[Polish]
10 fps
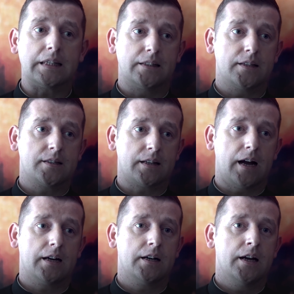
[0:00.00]
Ten
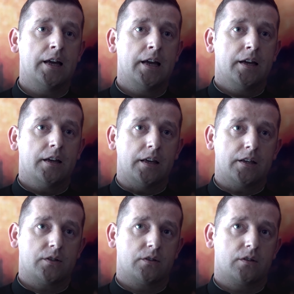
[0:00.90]
strach
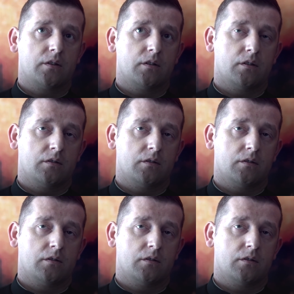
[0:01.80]
jest